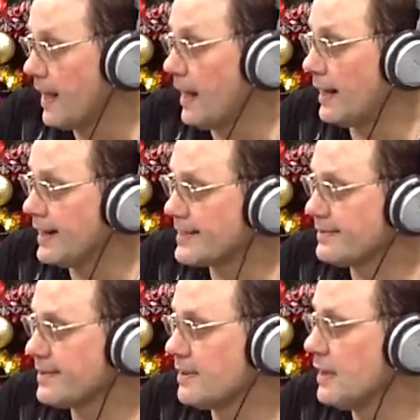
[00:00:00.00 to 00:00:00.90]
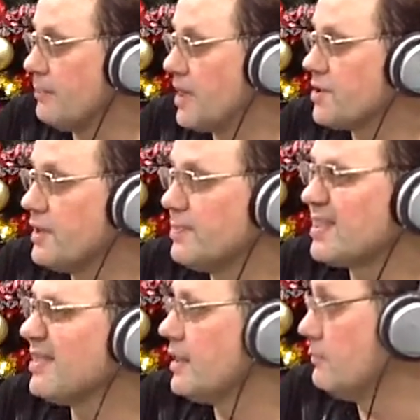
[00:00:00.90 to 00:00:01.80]
Оказывается, опять же, не по
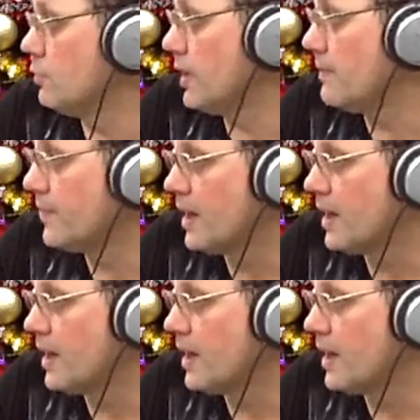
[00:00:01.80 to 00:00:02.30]
своей воле.